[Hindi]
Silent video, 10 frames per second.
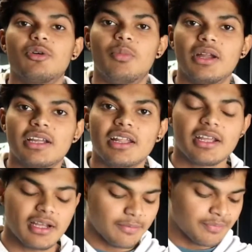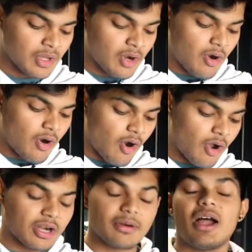को बर्न करेगा
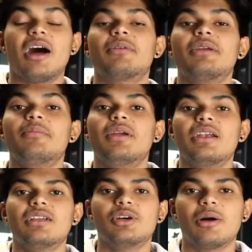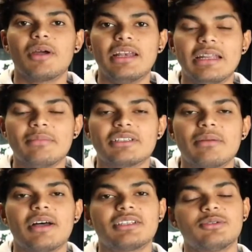और आपकी जो आपका लीन
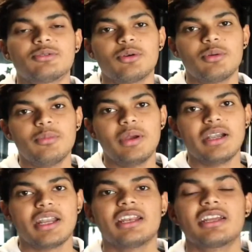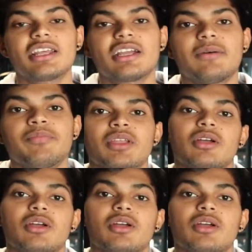मसल मास है उसको मेंटेन करेगा